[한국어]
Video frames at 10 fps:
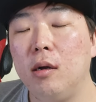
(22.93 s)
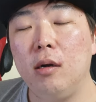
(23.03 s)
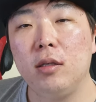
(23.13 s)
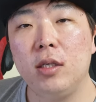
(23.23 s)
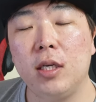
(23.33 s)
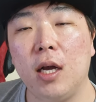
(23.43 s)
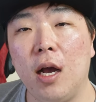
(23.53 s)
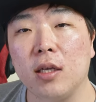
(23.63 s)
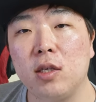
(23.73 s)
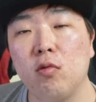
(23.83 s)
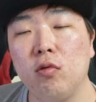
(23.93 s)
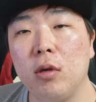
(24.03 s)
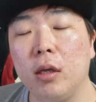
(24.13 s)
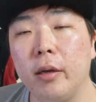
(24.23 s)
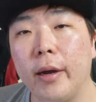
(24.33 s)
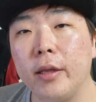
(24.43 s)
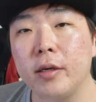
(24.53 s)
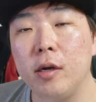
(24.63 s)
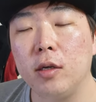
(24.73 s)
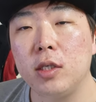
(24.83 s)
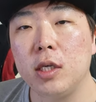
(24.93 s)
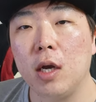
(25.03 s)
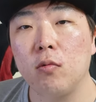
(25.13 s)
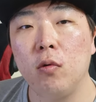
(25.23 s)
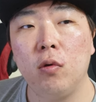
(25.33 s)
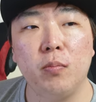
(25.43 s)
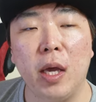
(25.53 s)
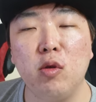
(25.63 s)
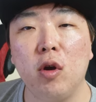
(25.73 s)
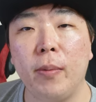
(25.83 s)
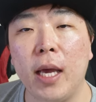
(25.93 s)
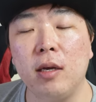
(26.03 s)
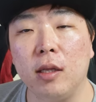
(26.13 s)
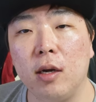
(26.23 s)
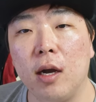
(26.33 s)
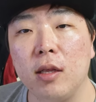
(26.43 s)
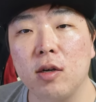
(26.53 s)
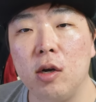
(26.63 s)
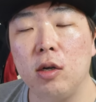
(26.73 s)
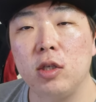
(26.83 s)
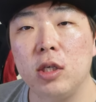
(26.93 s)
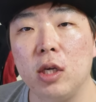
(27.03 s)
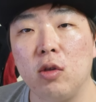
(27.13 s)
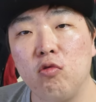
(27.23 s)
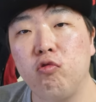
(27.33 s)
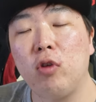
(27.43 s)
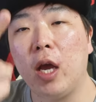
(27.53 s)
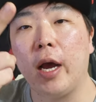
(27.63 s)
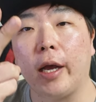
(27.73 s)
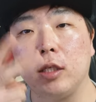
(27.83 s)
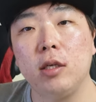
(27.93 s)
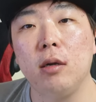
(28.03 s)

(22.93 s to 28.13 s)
클러치가 스쿠터에 들어가는 클러치하고 매뉴얼 바이크에 들어가는 클러치 두 개가 같이